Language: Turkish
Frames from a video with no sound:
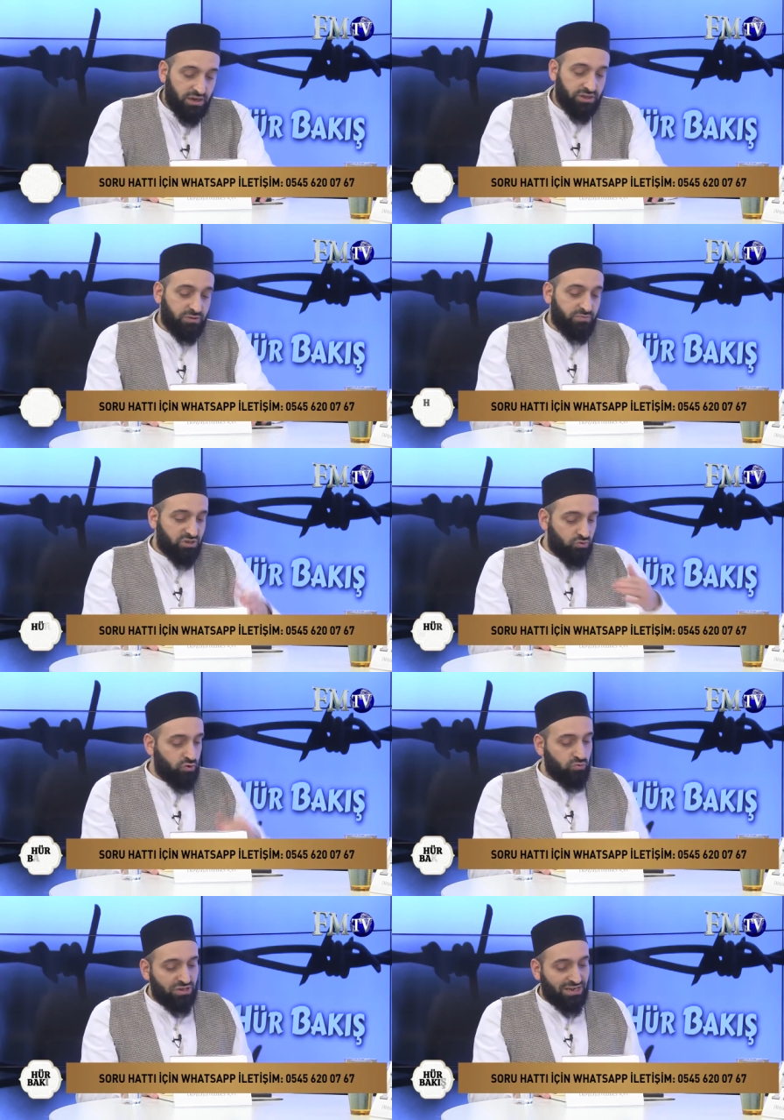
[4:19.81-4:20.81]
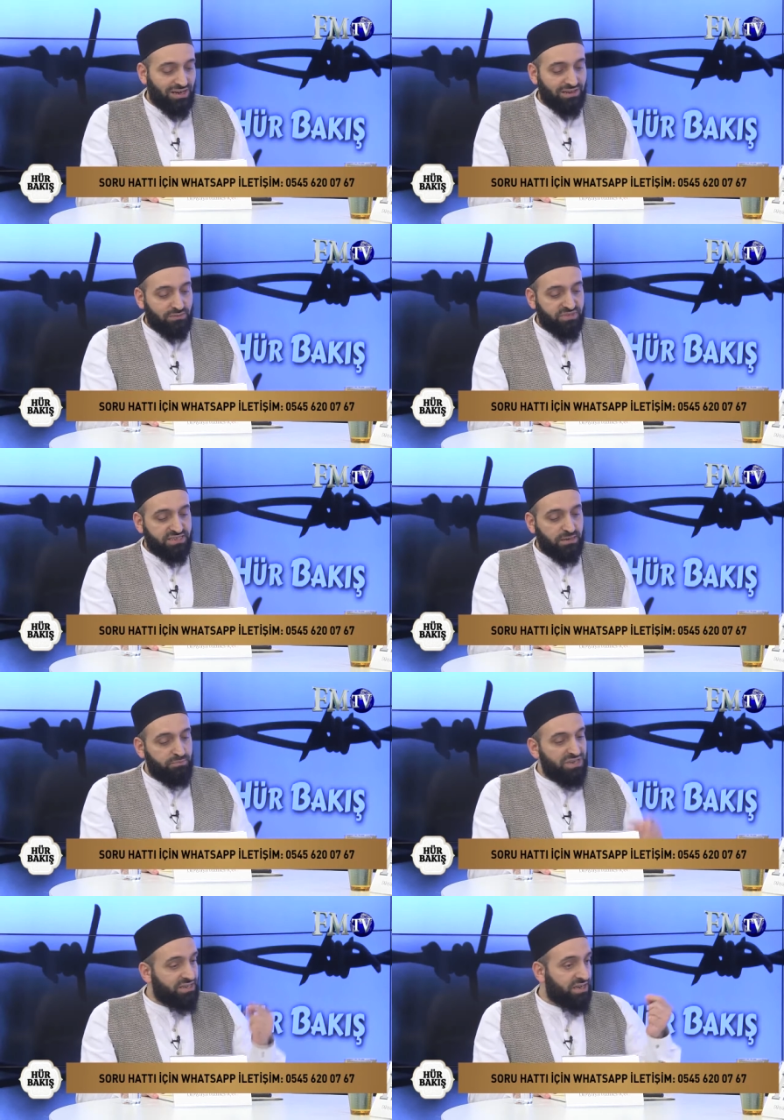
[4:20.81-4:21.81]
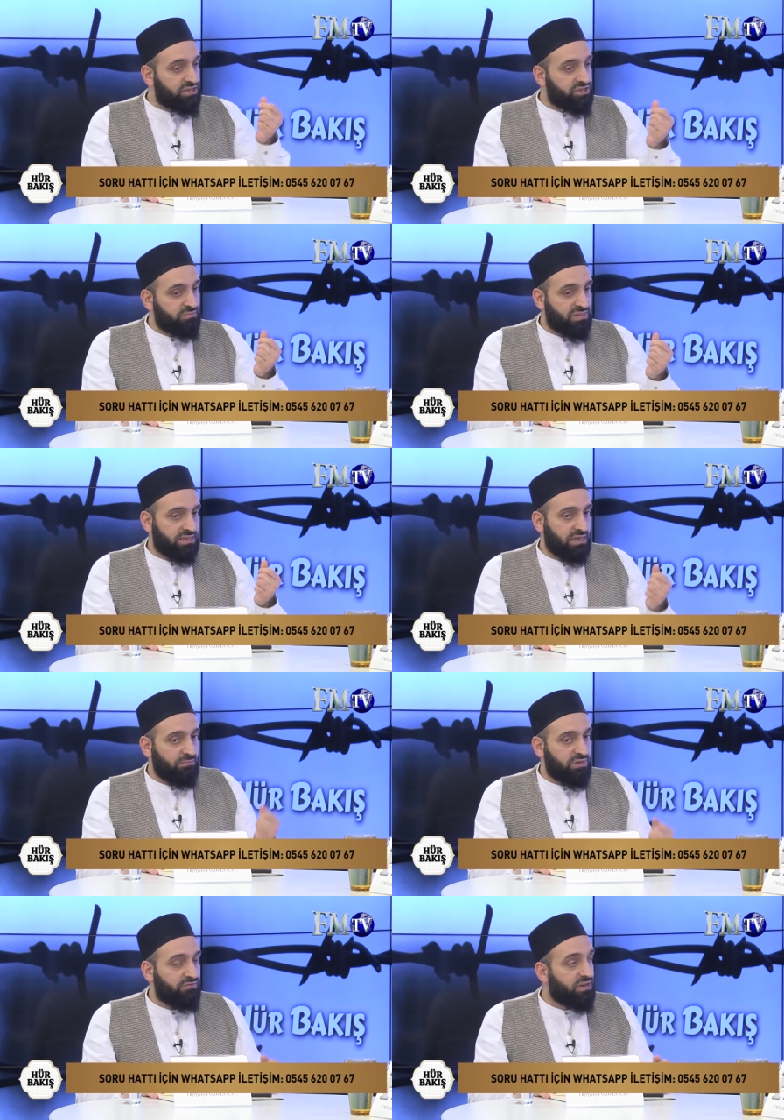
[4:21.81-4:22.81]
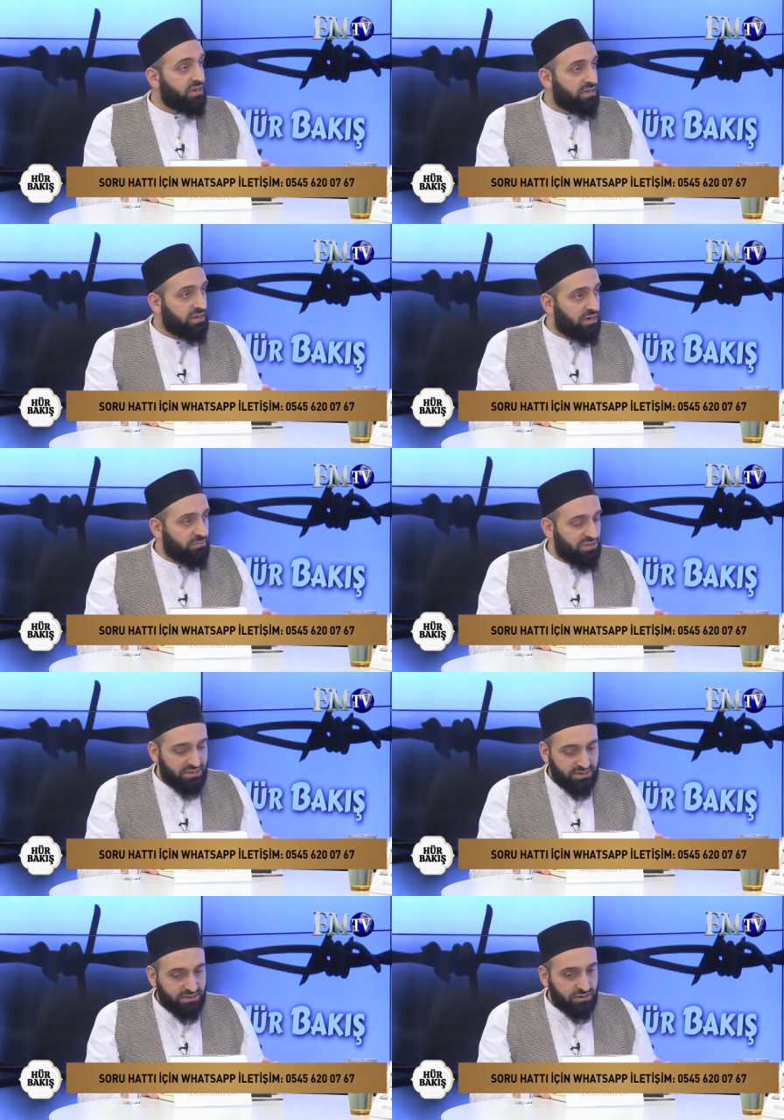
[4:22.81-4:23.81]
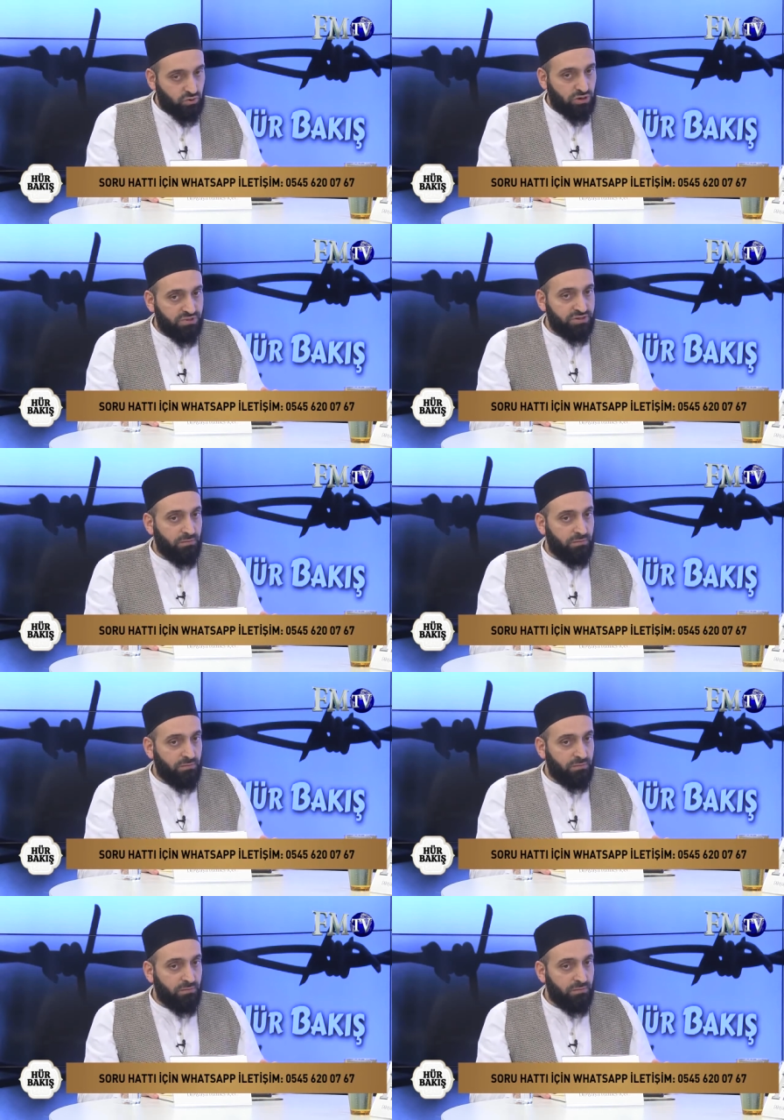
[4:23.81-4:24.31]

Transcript: Şimdi biz günümüze geldiğimizde bir gencin mesela bir fedakarlık meselesi nasıl olabilir?